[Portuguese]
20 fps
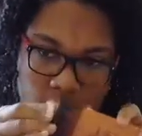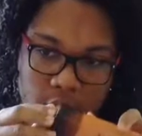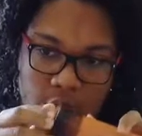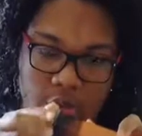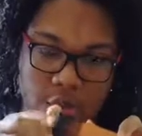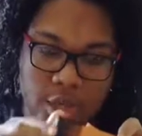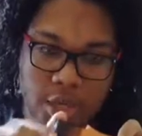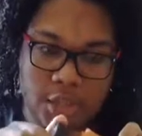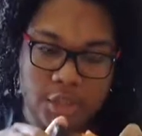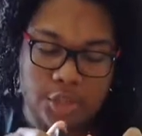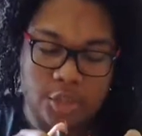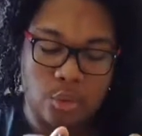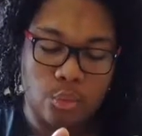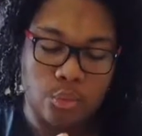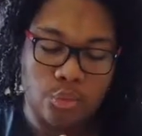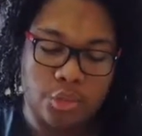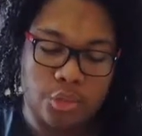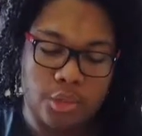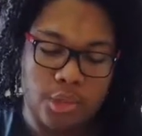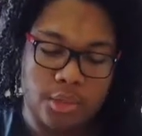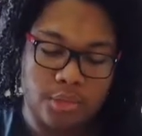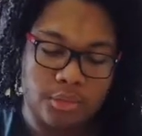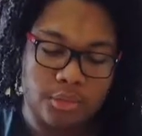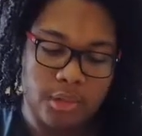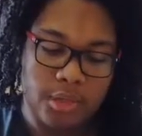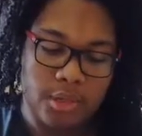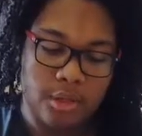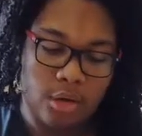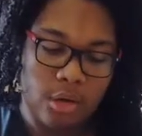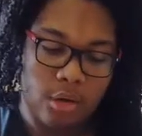Gente, o cheiro
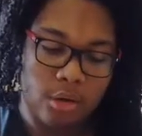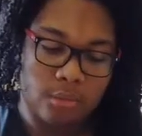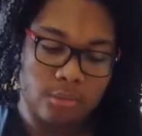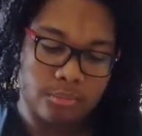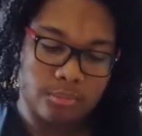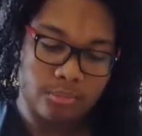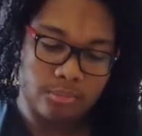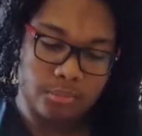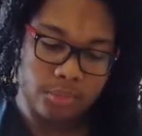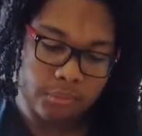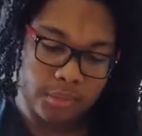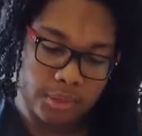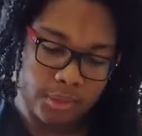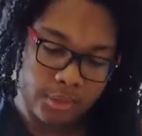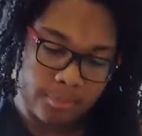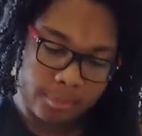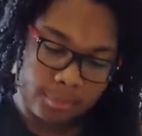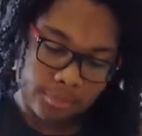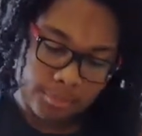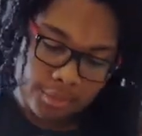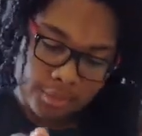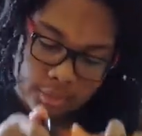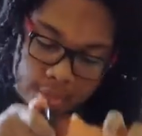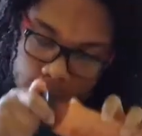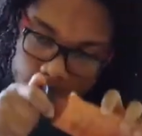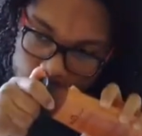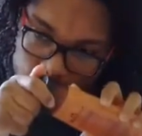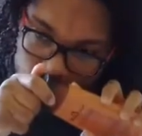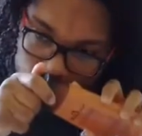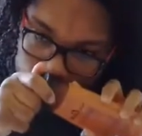dele, ó, vou falar aqui pra
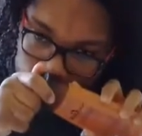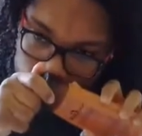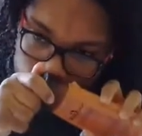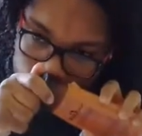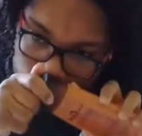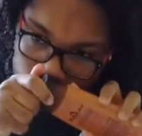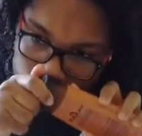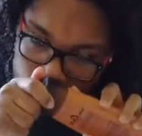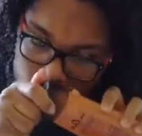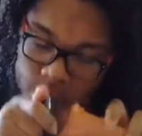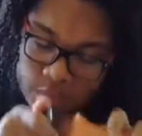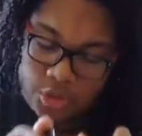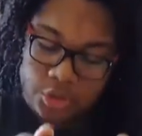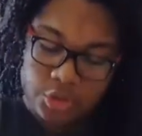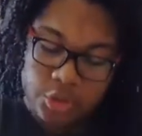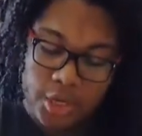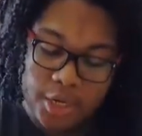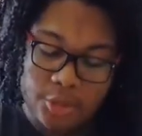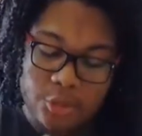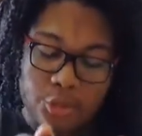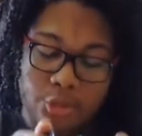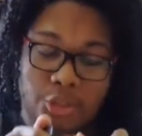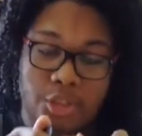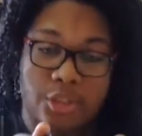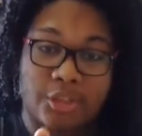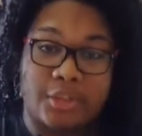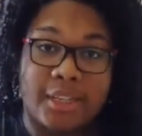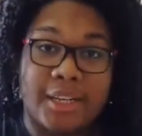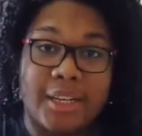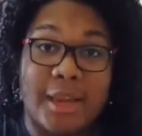vocês. Gente, o
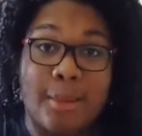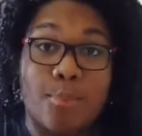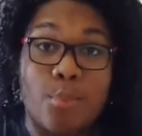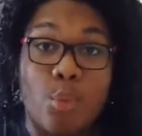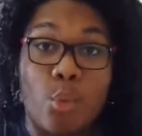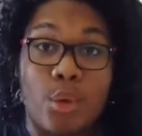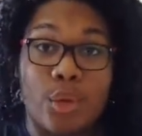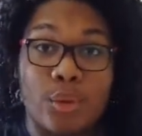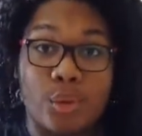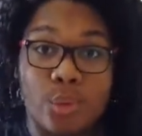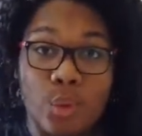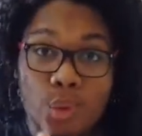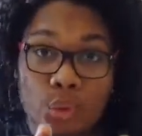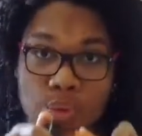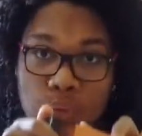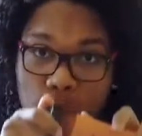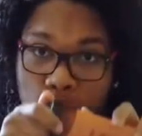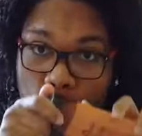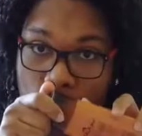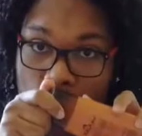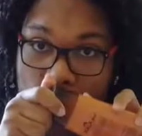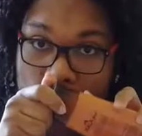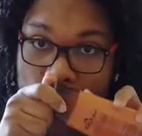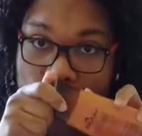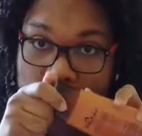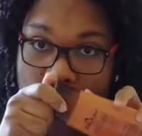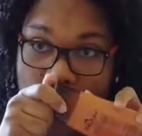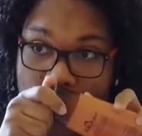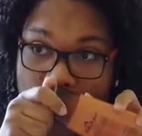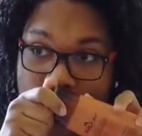cheiro dele é muito gostoso,
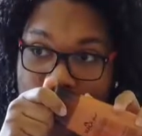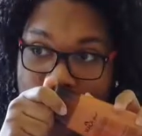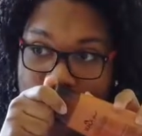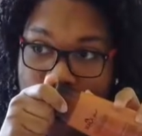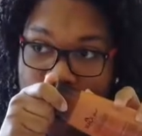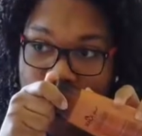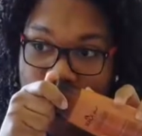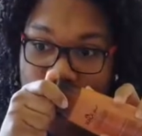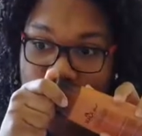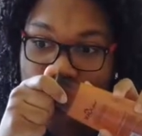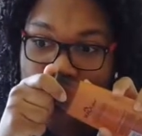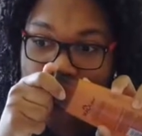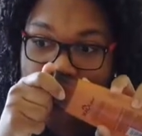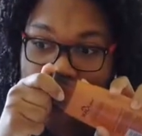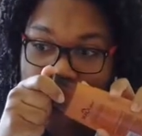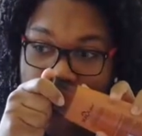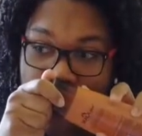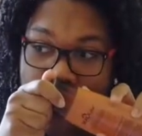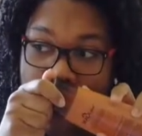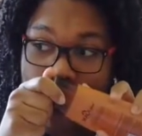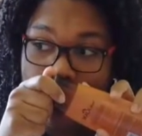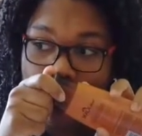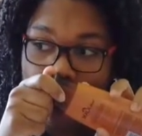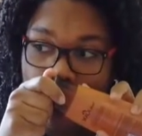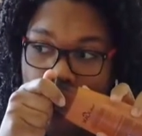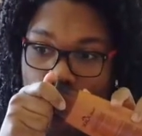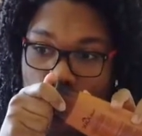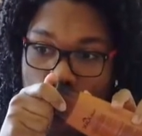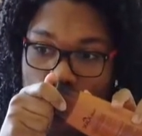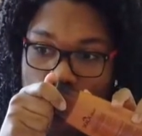sério. O cheiro dele é
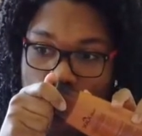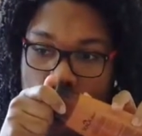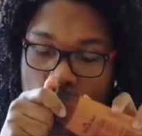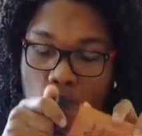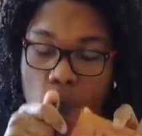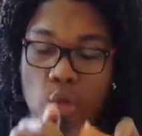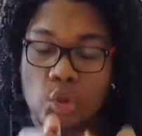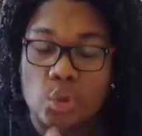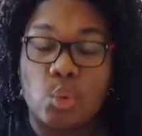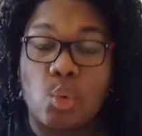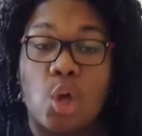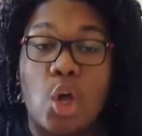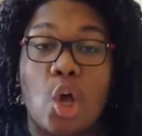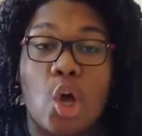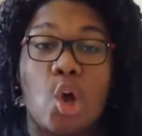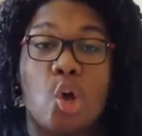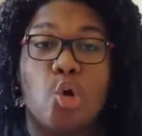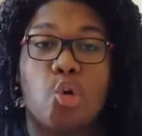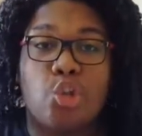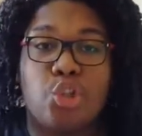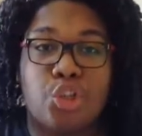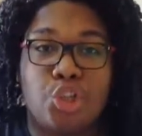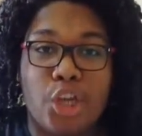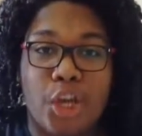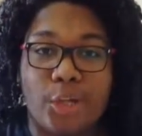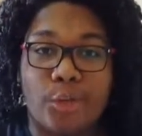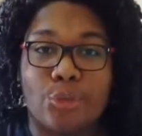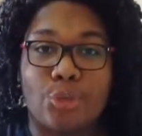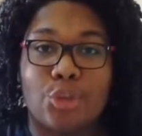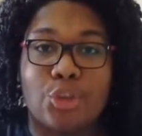muito gostoso. O
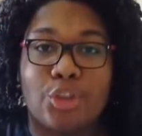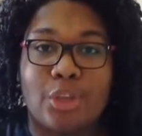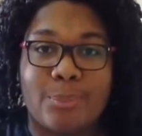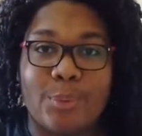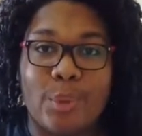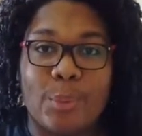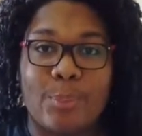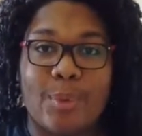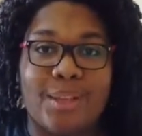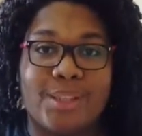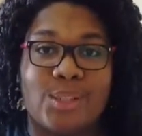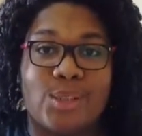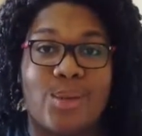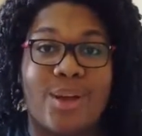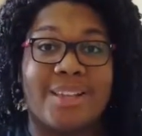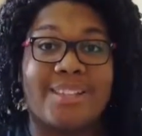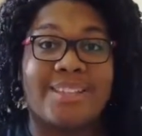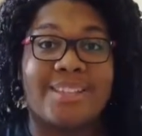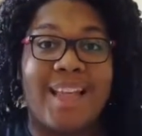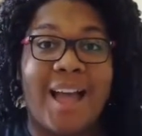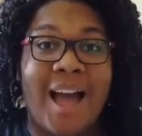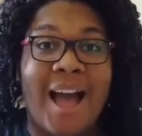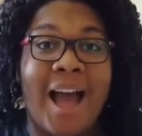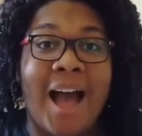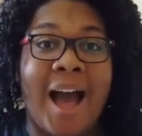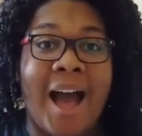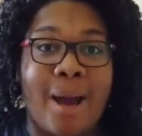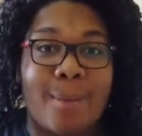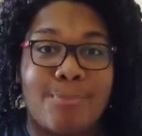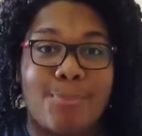cheiro do shampoo, pessoas,
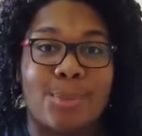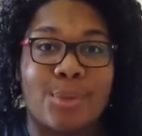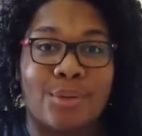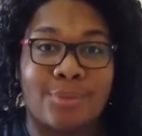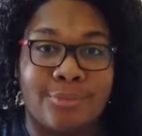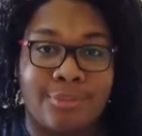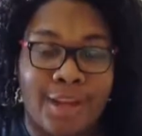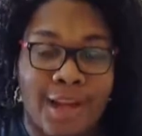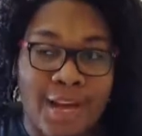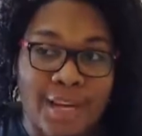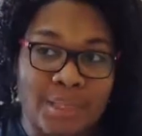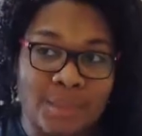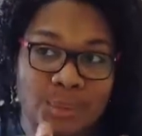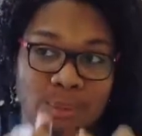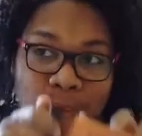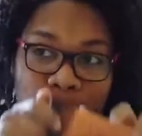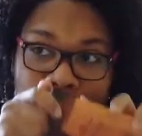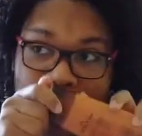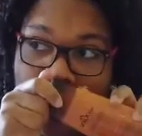tá aprovado.